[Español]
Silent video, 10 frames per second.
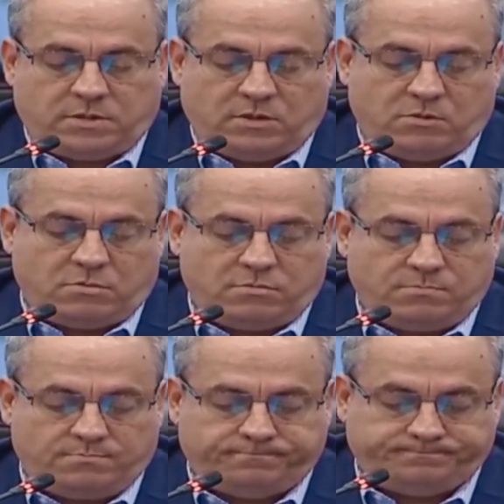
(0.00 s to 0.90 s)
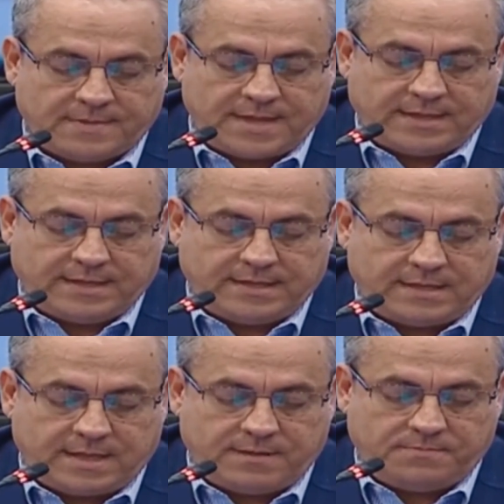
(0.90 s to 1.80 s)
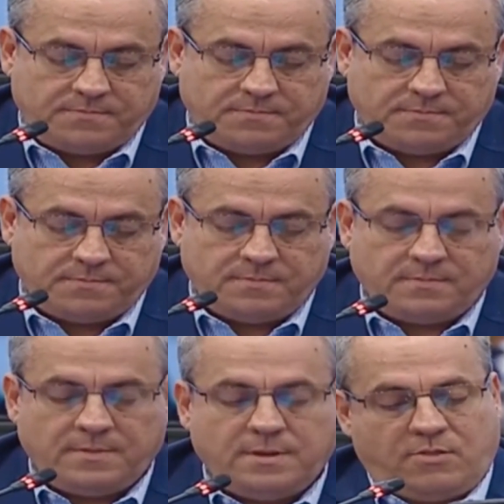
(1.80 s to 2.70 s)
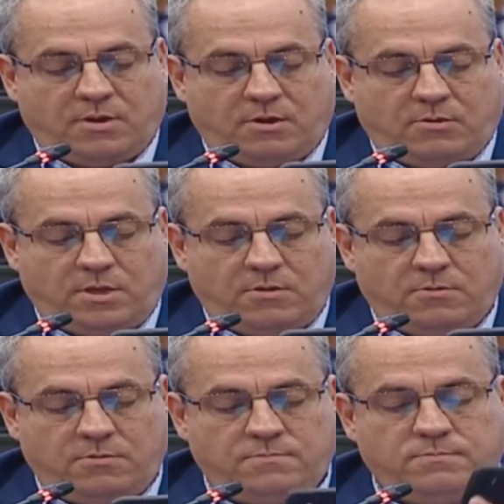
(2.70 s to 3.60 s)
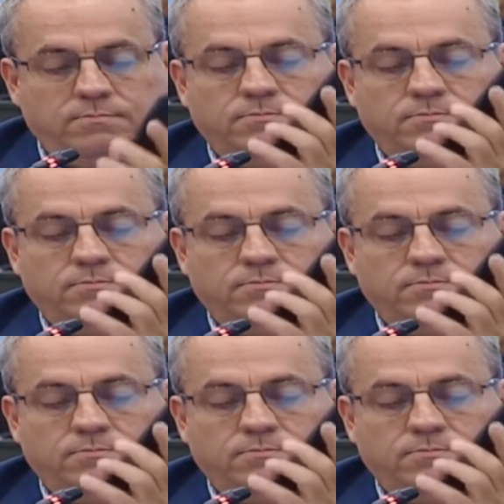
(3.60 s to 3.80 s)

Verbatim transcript: y no, aquí está cuando él lo dijo.